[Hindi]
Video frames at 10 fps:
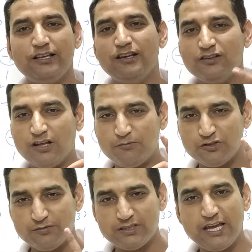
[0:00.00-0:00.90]
है तो आप
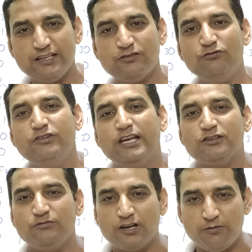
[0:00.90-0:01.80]
मुझे बताएं ज़रूर या
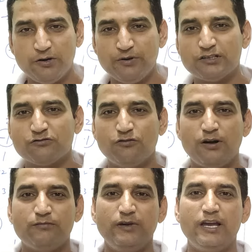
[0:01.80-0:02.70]
तो मैं कमेंट बॉक्स को
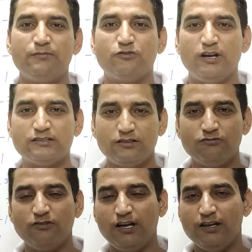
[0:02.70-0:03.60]
आप, मैं आपको आंसर
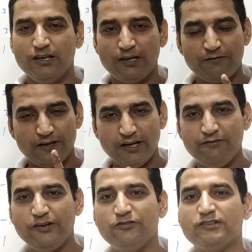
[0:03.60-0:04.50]
दूंगा या फिर नई
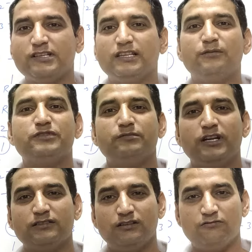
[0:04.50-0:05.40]
वीडियो के साथ आपसे
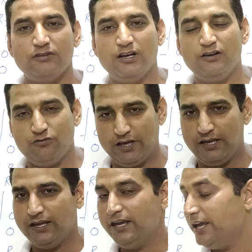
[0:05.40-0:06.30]
बात करूंगा ओके
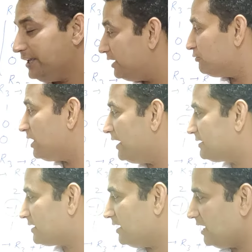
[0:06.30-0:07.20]
ये तो था
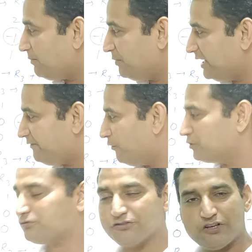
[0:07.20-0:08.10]
इसका अब मैंने
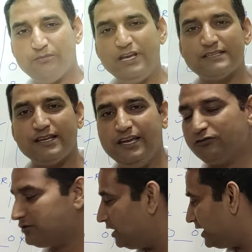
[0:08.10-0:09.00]
फोर्थ क्वेश्चन भी ऐसा ही
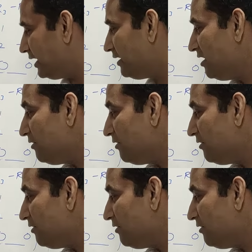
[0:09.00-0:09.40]
कुछ लिया है